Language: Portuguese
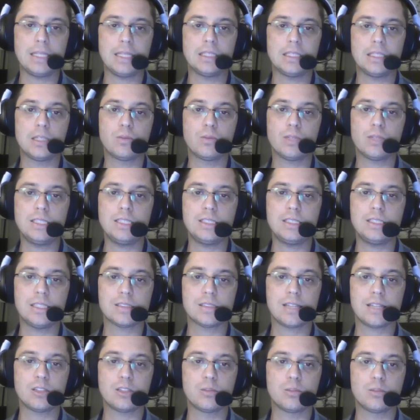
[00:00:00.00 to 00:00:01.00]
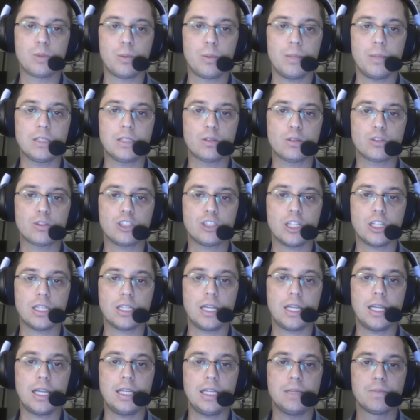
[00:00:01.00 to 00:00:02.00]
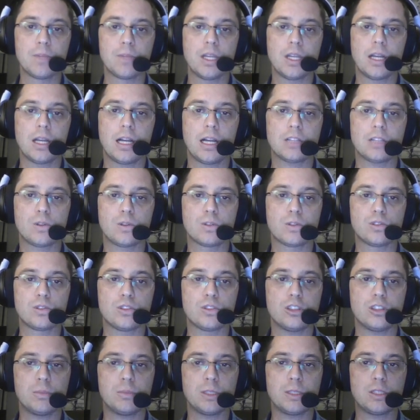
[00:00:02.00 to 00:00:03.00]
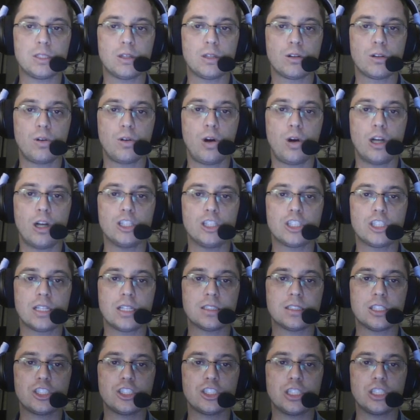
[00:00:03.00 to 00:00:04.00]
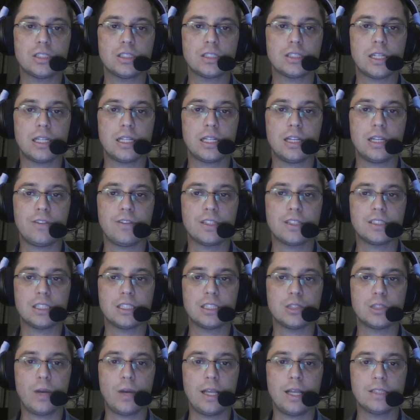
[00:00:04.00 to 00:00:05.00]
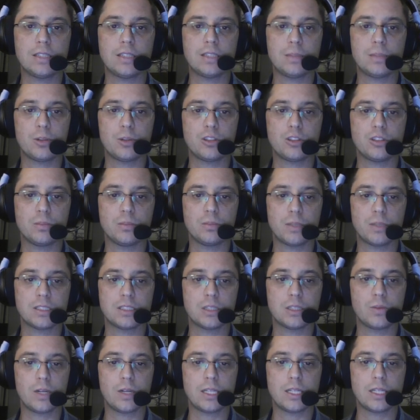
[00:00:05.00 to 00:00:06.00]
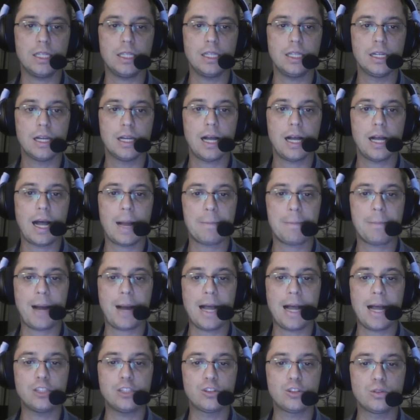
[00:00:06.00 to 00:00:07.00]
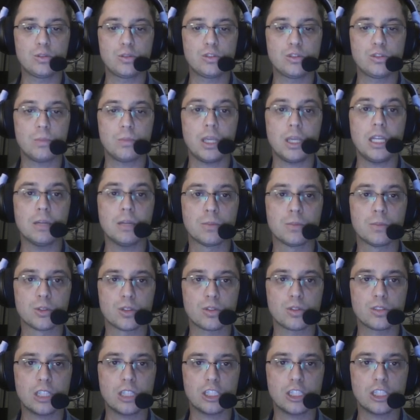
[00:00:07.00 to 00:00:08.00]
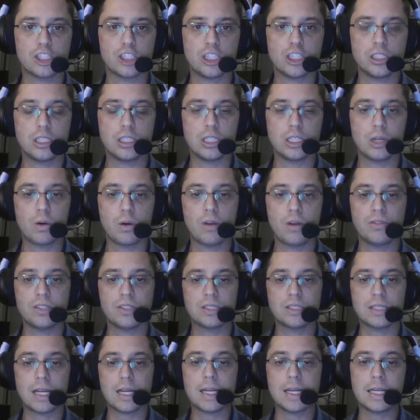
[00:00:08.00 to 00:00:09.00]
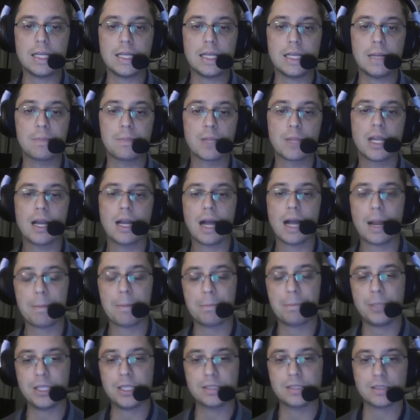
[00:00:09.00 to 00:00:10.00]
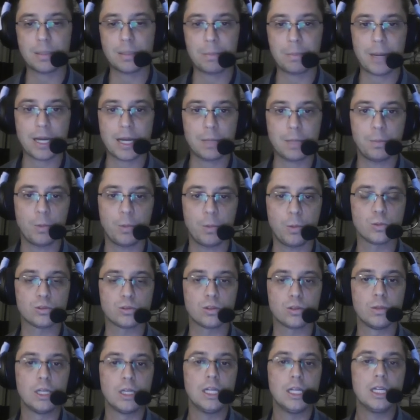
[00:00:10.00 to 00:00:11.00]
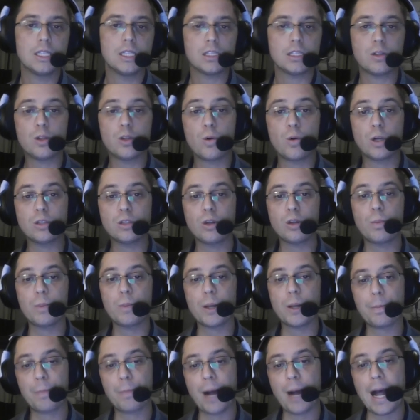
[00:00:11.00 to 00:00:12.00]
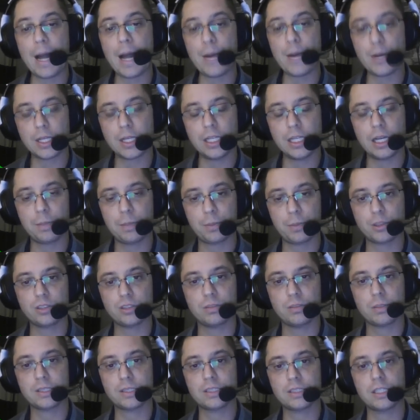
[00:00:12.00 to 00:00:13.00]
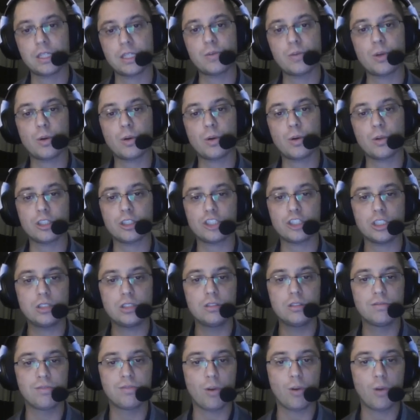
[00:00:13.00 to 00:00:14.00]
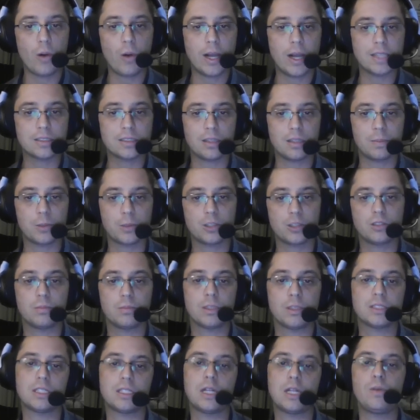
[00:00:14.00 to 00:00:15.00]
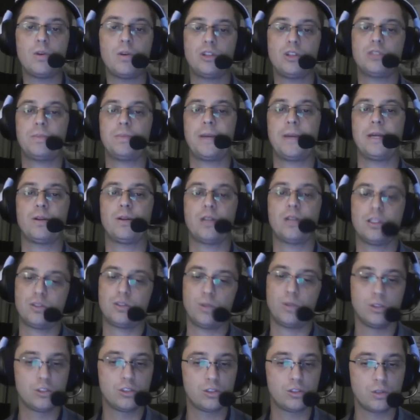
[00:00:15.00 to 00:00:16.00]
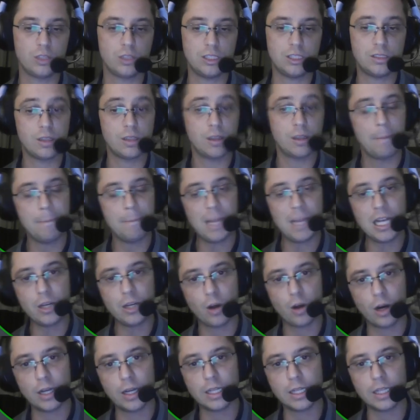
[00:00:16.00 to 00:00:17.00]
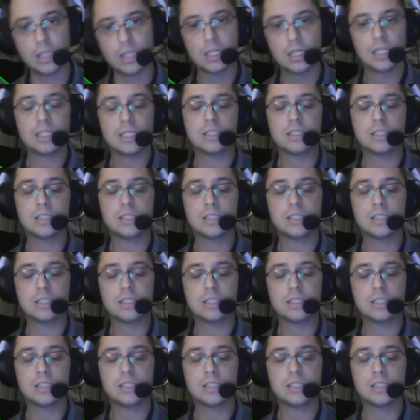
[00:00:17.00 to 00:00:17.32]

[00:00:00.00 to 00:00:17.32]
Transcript: Então, nesse exato momento eu chequei as condições meteorológicas, a gente estaria fazendo essa aproximação aqui abaixo dos mínimos, ou seja, a gente não avistaria a pista para pouso. Então, enquanto eu preparo aqui a aproximação, enquanto a gente voa essa aproximação, eu espero que as condições melhorem.